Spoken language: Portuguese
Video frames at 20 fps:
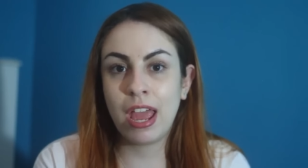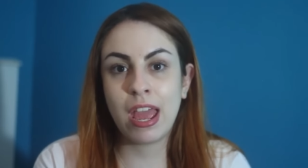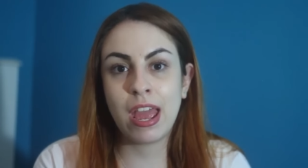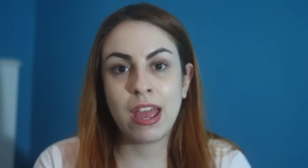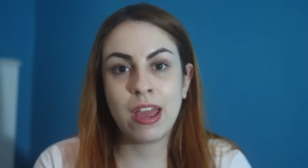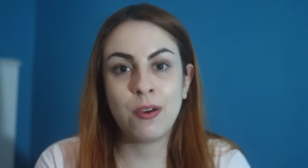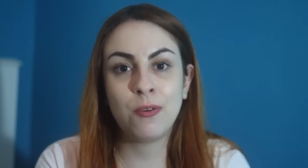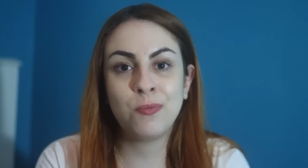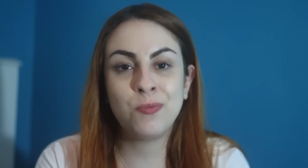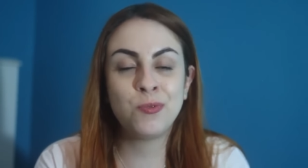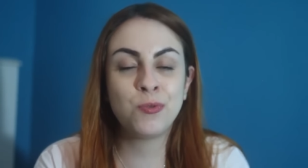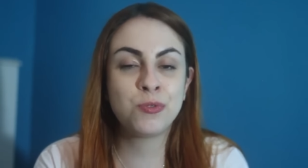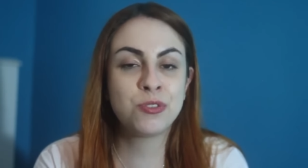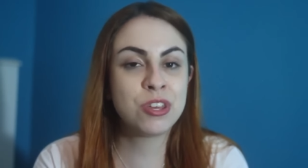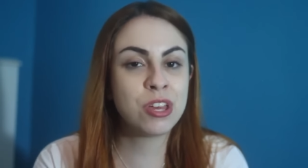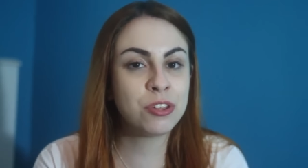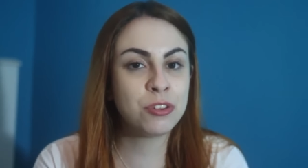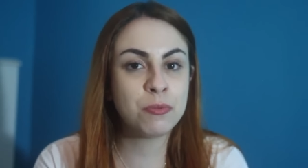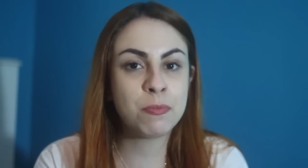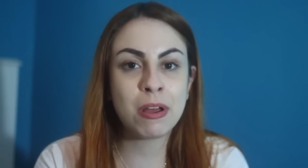É,
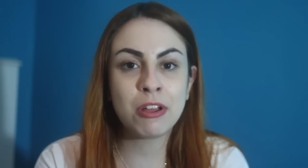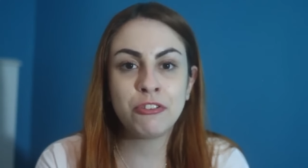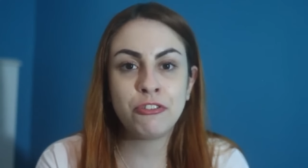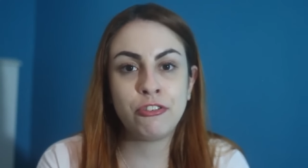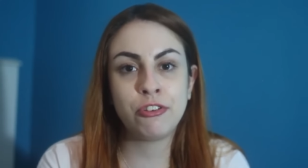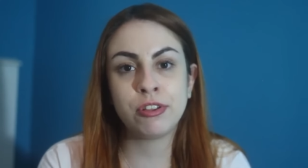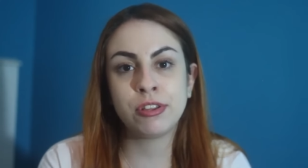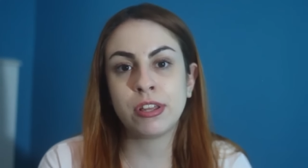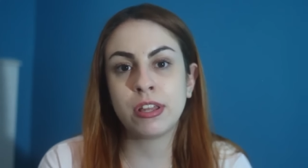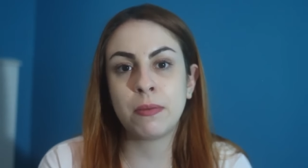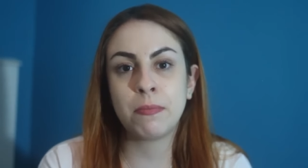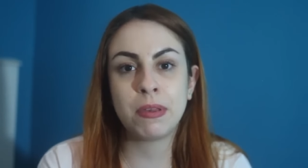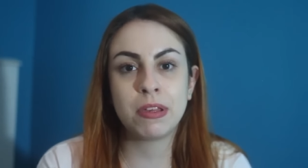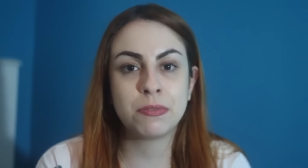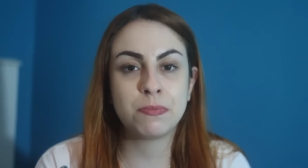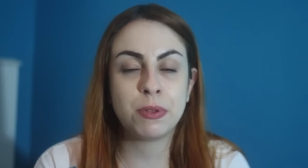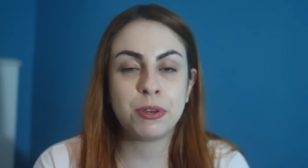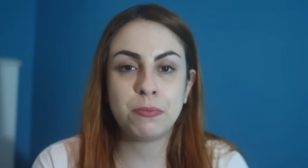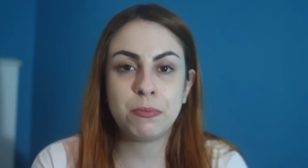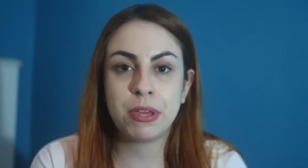usando uma tinta da
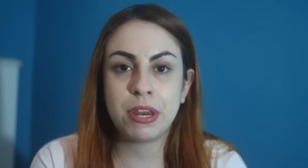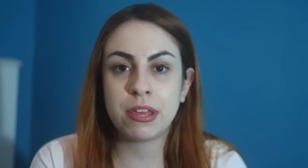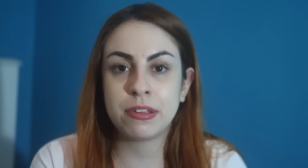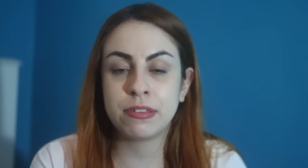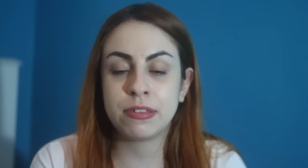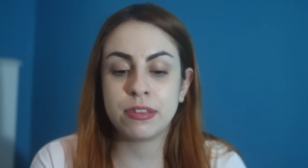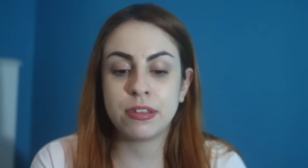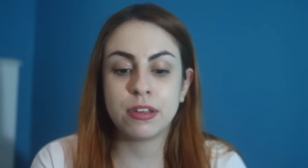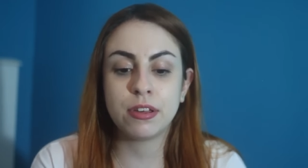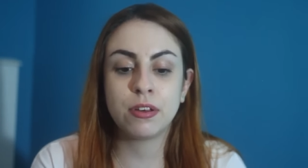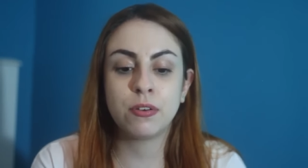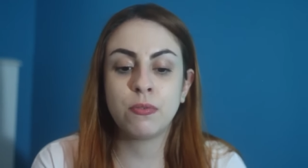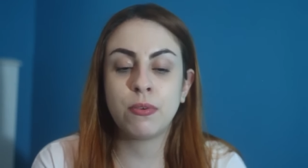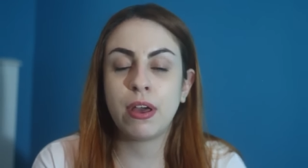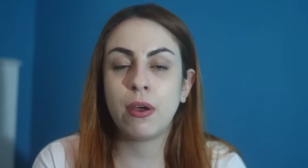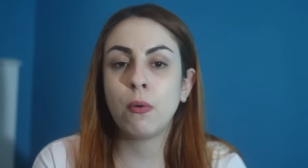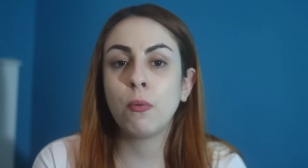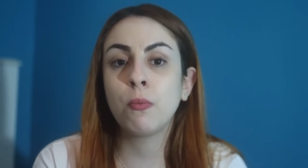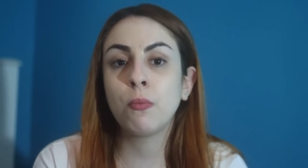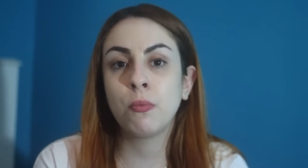mesma
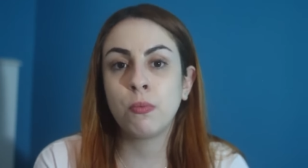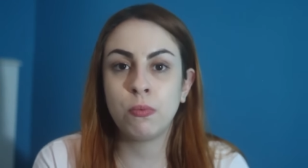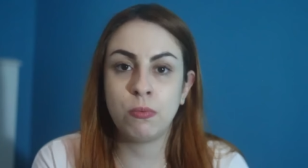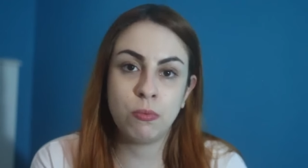numeração, é um,